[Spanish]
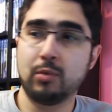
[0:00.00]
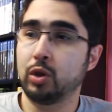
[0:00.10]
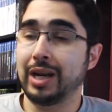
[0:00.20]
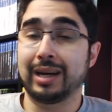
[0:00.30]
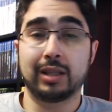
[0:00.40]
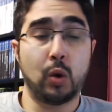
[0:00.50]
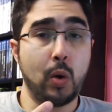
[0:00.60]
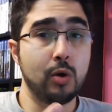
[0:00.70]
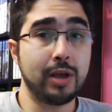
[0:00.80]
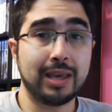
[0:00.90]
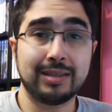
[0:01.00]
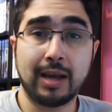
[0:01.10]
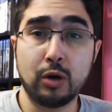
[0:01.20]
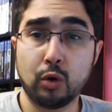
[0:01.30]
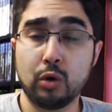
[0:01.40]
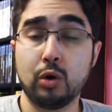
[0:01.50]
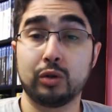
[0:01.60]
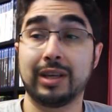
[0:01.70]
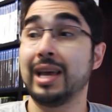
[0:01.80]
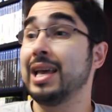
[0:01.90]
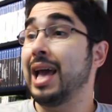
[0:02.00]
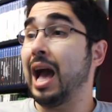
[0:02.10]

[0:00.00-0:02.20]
a mostrarte juegos que quizás no conoces,